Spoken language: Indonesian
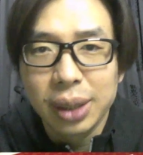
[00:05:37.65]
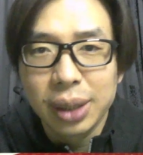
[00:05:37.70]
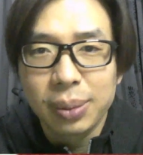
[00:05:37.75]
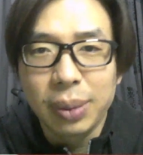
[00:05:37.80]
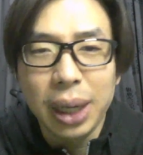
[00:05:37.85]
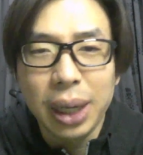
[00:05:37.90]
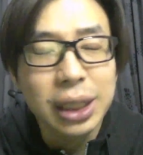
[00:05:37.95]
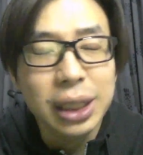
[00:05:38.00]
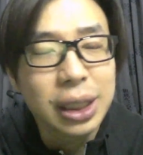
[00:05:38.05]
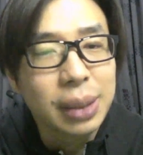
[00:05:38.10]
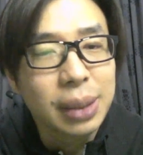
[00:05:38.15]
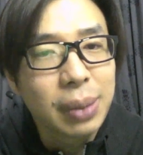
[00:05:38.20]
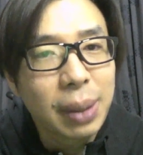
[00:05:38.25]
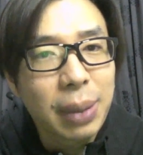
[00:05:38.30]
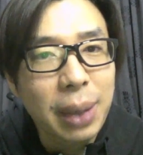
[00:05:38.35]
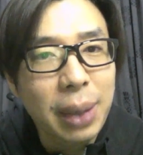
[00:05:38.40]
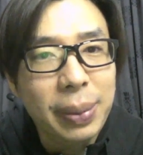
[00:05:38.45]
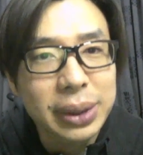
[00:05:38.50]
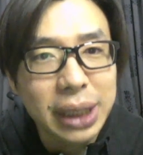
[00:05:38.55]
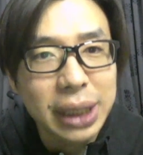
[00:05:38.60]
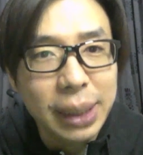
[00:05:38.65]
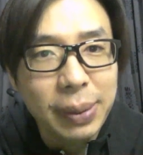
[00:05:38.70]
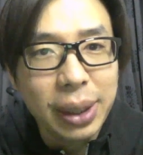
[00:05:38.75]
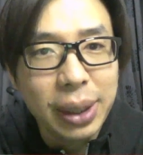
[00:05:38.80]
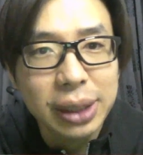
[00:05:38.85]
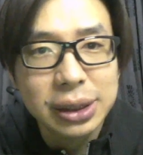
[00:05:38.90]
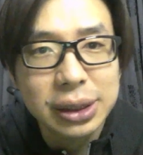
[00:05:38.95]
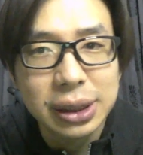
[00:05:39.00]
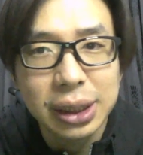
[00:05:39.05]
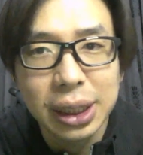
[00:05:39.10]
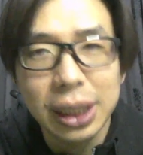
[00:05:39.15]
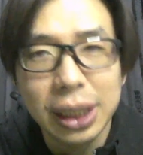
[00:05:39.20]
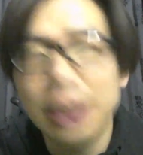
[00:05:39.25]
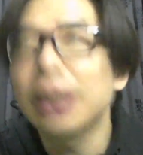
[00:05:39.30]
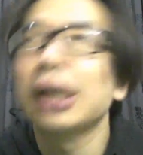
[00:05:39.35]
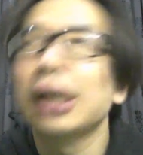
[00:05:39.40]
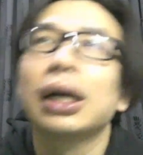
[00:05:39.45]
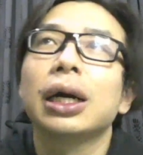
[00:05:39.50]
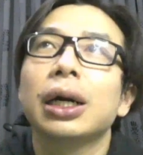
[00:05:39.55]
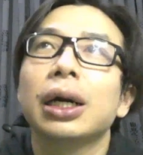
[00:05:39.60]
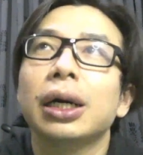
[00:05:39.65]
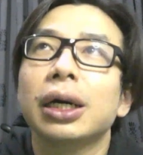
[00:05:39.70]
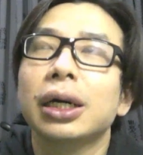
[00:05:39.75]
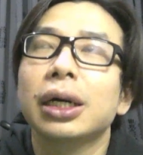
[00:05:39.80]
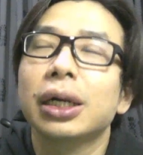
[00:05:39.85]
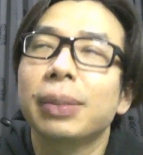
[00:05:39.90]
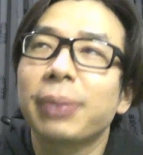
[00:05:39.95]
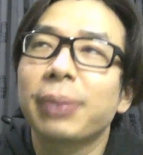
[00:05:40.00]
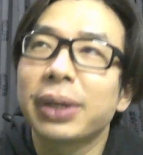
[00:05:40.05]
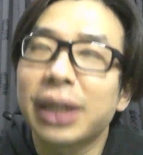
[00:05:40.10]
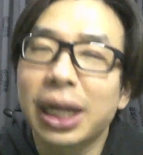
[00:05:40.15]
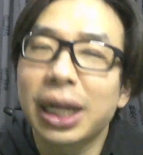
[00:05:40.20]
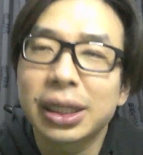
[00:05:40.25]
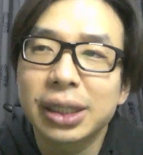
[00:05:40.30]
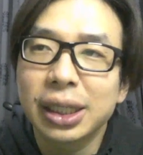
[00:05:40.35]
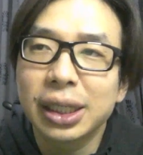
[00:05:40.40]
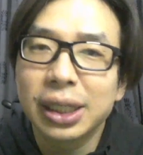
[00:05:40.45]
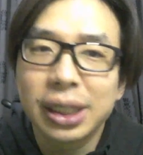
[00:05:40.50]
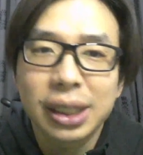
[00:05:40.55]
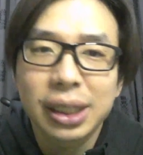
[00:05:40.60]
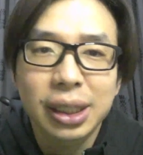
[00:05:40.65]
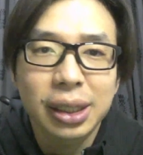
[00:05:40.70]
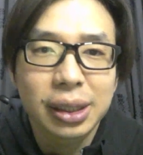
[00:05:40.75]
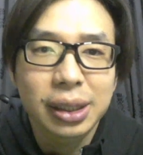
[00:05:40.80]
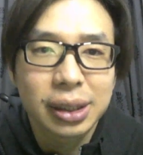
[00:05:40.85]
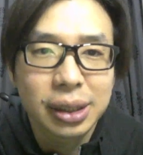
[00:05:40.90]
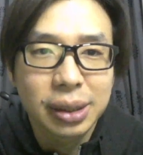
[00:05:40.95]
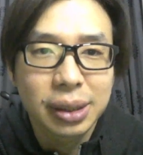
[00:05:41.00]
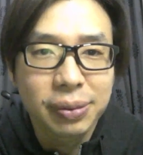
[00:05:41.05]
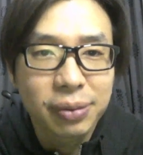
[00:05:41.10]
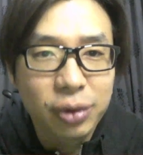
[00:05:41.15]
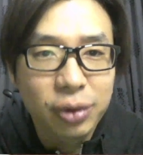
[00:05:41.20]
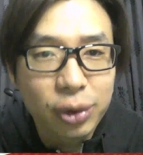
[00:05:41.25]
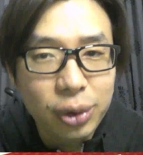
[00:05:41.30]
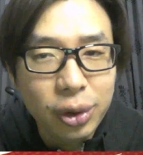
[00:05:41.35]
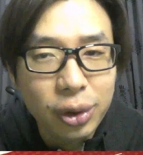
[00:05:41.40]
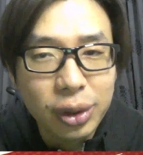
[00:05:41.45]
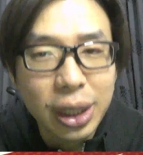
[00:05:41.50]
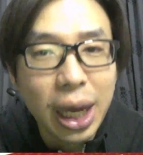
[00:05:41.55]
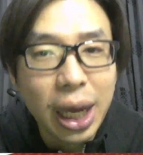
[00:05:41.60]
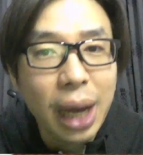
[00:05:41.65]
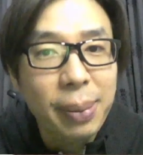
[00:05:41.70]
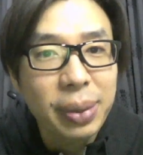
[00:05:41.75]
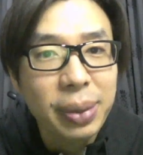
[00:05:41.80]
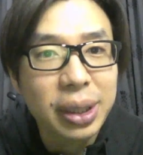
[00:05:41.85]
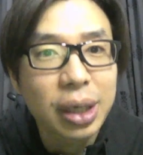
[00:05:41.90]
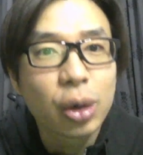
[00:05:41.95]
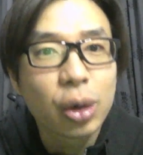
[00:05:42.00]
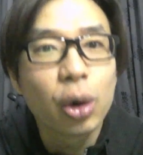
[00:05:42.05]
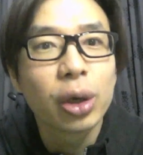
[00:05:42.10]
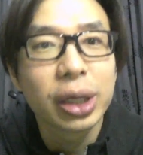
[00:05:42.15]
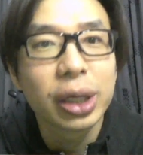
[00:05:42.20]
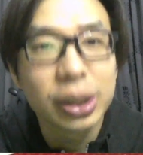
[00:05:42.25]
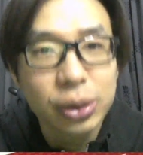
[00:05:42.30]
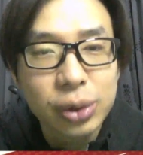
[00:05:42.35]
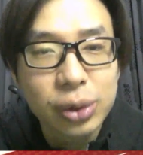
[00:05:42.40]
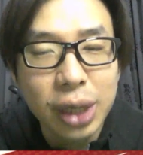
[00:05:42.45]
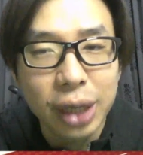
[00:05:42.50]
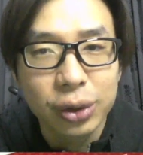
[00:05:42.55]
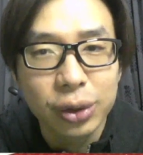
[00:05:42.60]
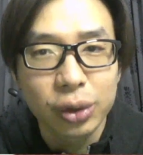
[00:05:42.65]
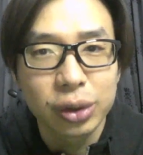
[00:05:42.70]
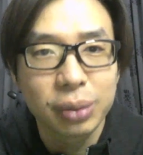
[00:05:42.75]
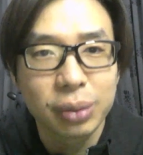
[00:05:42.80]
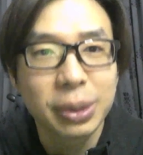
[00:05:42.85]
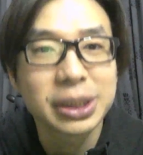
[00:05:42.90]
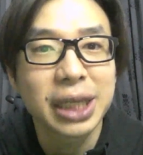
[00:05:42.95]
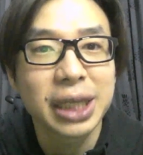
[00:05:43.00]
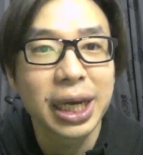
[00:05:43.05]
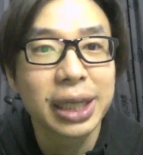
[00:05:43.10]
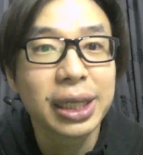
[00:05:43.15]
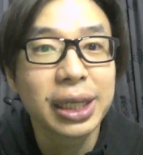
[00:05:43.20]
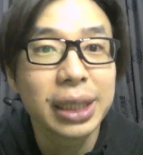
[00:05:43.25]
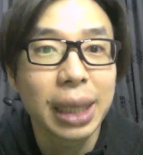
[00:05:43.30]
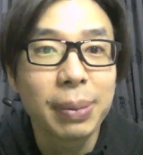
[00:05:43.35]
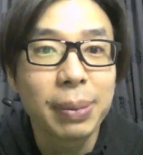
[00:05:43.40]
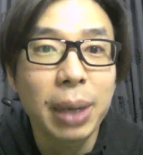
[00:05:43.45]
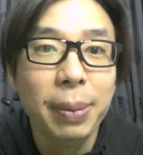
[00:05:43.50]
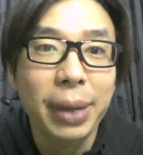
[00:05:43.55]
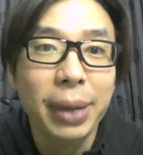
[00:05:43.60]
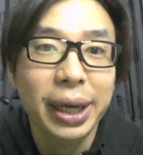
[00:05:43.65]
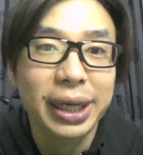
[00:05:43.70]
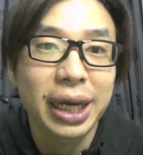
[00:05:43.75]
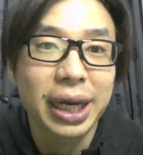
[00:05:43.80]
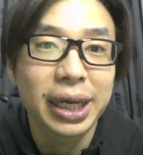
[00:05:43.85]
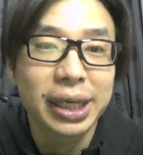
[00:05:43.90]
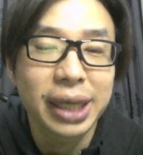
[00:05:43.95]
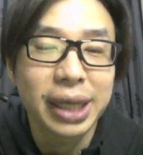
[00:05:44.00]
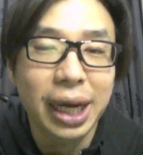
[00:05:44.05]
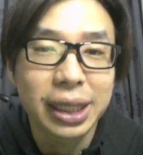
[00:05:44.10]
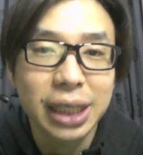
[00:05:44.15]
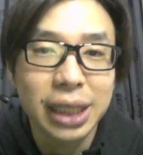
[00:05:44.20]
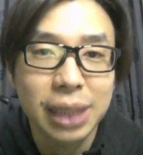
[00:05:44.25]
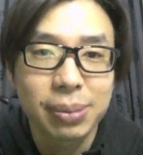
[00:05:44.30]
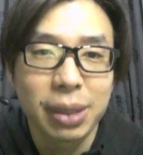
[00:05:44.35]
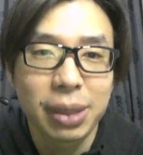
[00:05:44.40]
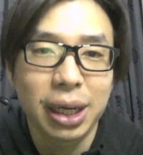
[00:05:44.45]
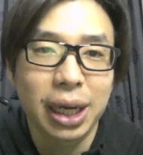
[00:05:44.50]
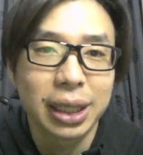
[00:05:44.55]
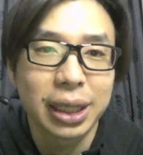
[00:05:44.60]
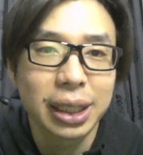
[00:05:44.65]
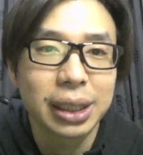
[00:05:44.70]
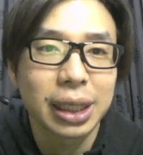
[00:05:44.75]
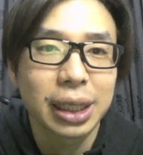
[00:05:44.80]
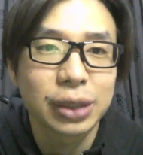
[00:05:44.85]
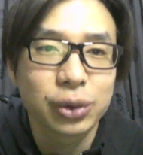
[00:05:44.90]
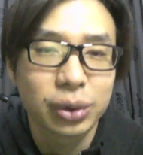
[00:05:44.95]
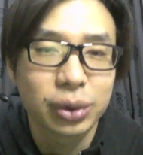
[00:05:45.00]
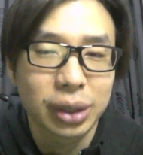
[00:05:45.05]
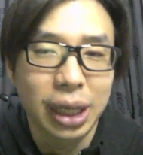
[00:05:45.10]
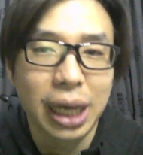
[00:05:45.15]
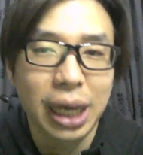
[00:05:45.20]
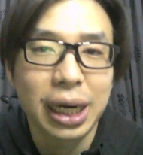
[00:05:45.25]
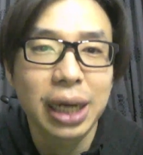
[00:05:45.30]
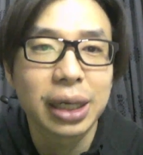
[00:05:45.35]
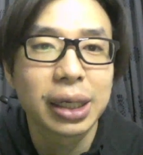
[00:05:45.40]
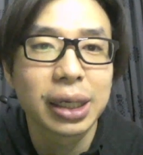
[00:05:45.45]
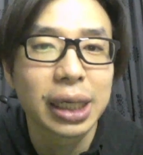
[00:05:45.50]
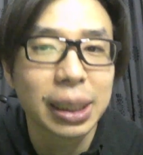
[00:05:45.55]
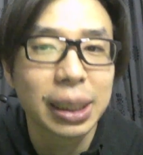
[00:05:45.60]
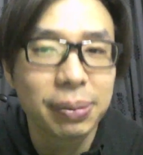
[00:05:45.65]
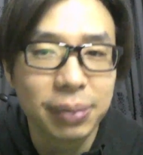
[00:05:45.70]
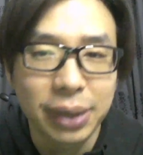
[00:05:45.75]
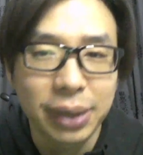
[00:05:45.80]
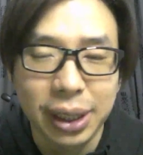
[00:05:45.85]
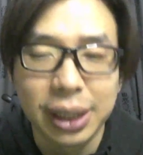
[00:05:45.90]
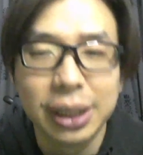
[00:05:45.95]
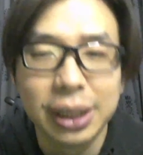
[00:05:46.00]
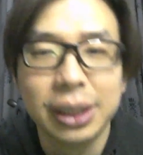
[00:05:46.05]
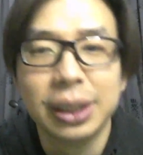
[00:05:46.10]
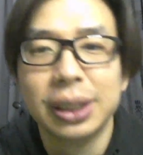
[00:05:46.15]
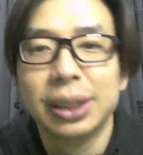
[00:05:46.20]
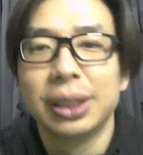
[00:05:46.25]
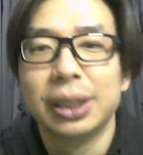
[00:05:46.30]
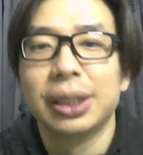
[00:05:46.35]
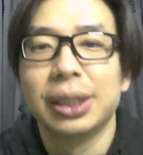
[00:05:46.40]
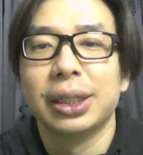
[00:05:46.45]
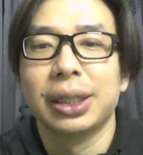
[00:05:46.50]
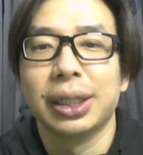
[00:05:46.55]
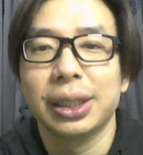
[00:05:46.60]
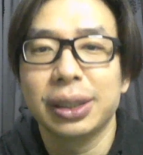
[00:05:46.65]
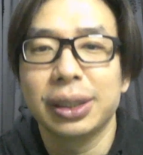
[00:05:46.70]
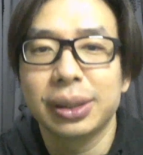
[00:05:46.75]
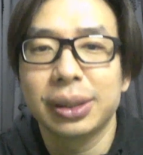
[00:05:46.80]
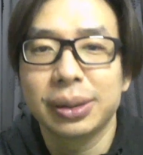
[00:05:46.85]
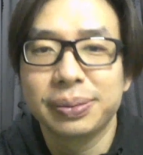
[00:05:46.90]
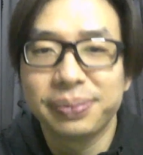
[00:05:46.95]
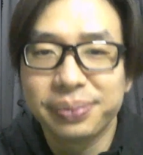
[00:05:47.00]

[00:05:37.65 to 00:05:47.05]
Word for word: Bahkan di babak pertama setelah eh, penaltinya eh, Bruno dia hampir ngegolin juga tuh. Cuma sayang dia nembak pakai kaki kanan makanya langsung ngarah ke kiper. Ya.